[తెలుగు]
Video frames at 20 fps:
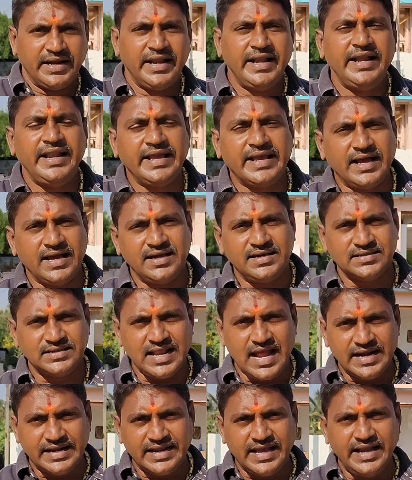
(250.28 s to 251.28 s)
ఇండికా
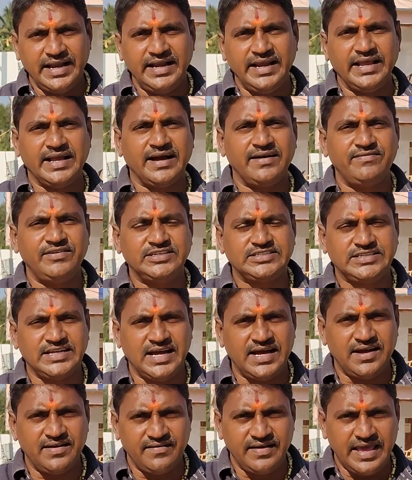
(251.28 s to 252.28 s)
టాటా ఇండికా
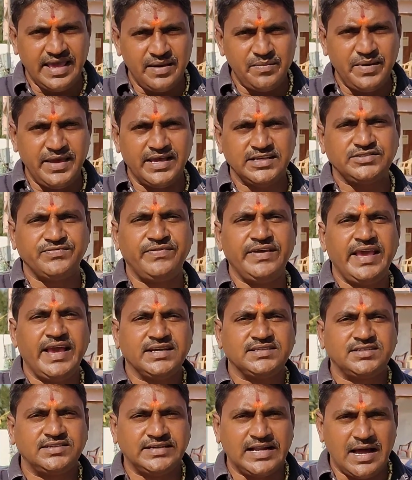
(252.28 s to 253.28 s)
విస్టా ఏబిఎస్
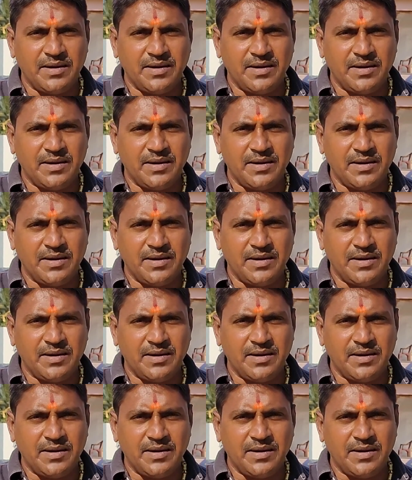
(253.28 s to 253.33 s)
విఎక్స్